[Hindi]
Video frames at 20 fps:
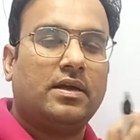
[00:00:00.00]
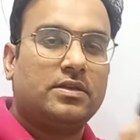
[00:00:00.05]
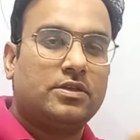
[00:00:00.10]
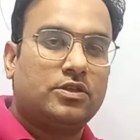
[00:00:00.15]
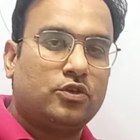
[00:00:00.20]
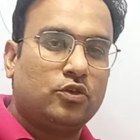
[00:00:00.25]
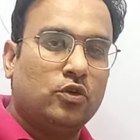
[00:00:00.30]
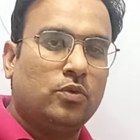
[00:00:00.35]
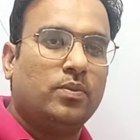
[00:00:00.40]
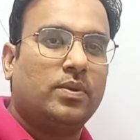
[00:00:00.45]

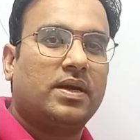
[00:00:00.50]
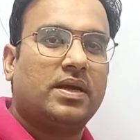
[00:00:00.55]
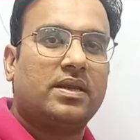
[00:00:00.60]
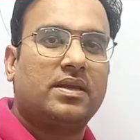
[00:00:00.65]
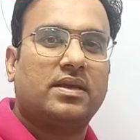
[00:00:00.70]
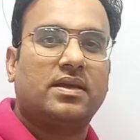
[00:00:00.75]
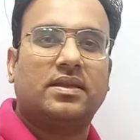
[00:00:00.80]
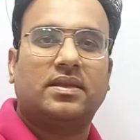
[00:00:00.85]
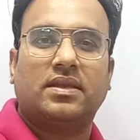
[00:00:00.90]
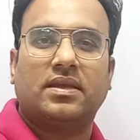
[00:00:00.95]
अज्यूम कर
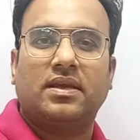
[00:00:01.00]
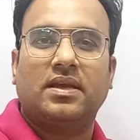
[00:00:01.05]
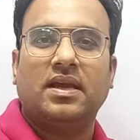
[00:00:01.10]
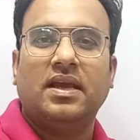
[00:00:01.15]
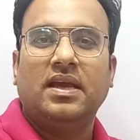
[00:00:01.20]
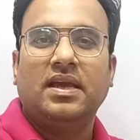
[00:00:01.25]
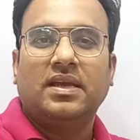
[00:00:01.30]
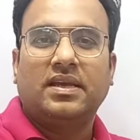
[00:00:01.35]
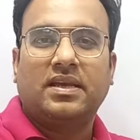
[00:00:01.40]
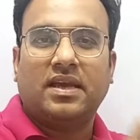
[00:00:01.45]
रहे थे
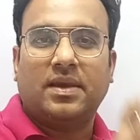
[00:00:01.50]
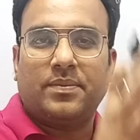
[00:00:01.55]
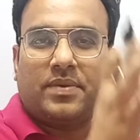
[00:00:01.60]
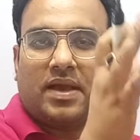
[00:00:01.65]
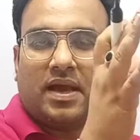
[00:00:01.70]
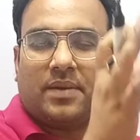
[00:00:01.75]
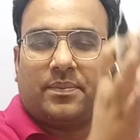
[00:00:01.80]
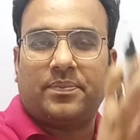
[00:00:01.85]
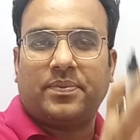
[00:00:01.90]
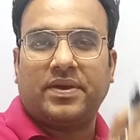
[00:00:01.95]
कि हम
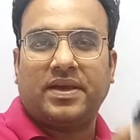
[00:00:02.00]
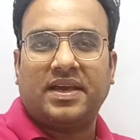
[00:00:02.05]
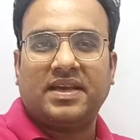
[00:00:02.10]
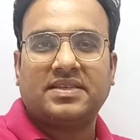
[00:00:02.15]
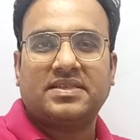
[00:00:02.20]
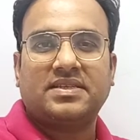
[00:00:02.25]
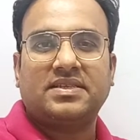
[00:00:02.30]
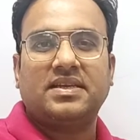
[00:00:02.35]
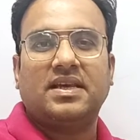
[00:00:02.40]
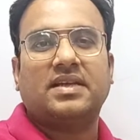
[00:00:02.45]
यहाँ पे
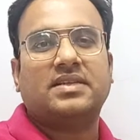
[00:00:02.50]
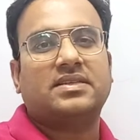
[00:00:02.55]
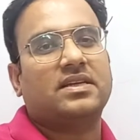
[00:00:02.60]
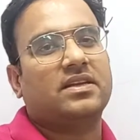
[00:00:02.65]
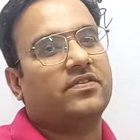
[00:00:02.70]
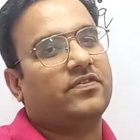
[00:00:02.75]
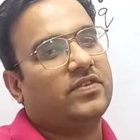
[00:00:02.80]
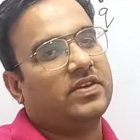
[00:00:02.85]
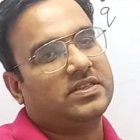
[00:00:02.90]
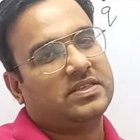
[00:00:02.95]
ऐसी एक
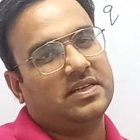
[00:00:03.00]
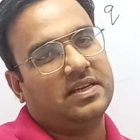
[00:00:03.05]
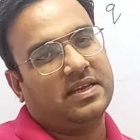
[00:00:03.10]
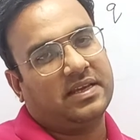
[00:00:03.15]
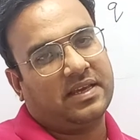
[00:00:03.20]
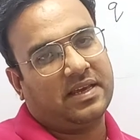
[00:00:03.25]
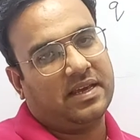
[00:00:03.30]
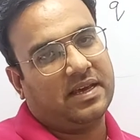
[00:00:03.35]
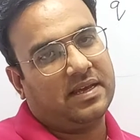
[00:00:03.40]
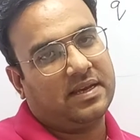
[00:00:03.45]
सरफेस
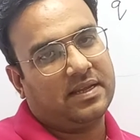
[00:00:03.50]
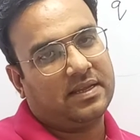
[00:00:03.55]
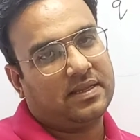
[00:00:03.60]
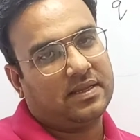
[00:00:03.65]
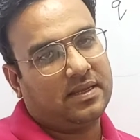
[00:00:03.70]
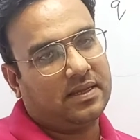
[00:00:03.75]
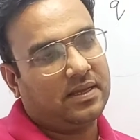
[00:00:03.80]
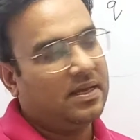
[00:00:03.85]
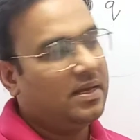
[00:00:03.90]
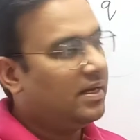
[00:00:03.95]
लेके आ रहे
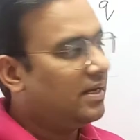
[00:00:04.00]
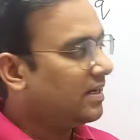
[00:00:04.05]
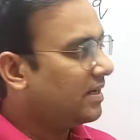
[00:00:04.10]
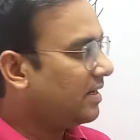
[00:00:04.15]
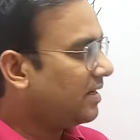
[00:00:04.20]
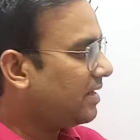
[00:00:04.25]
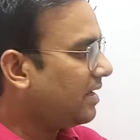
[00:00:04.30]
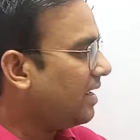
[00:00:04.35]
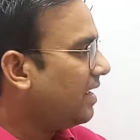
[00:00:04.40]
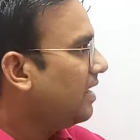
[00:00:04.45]
थे
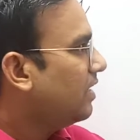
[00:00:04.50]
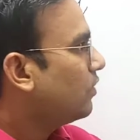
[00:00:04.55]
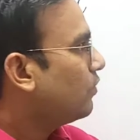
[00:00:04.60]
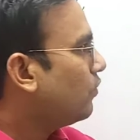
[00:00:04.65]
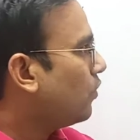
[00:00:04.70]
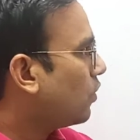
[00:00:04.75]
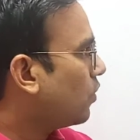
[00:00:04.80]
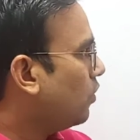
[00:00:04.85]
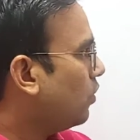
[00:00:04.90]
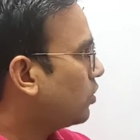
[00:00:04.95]
ठीक है
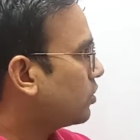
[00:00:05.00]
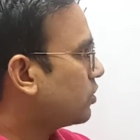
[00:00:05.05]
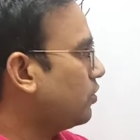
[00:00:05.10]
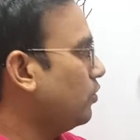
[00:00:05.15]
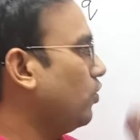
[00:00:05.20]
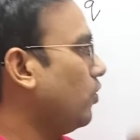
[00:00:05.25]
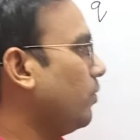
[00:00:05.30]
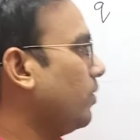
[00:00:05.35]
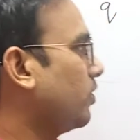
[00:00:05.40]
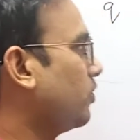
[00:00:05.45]
वो
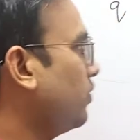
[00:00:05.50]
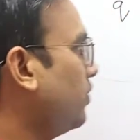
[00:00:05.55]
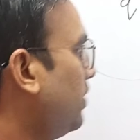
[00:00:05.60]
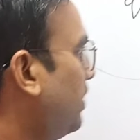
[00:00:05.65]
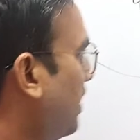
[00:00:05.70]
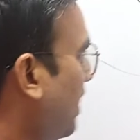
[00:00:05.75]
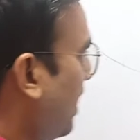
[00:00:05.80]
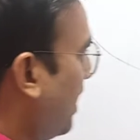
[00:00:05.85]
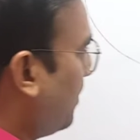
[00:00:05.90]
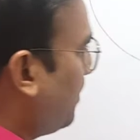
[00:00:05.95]
गौसलो में तो
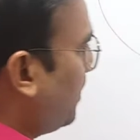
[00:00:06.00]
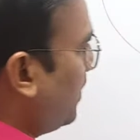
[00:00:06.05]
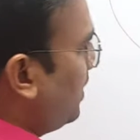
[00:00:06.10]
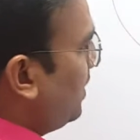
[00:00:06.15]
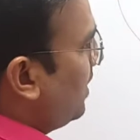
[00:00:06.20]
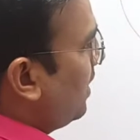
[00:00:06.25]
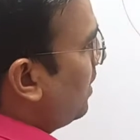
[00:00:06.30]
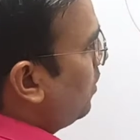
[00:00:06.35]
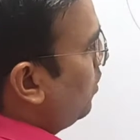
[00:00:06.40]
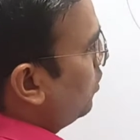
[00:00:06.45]
यहाँ पे
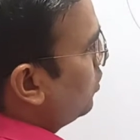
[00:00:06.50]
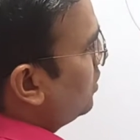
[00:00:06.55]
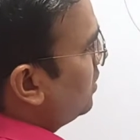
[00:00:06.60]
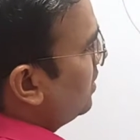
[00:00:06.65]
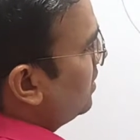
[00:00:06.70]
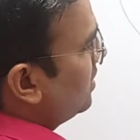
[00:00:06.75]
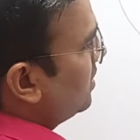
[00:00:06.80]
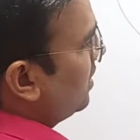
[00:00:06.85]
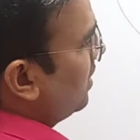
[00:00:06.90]
ये गोशियन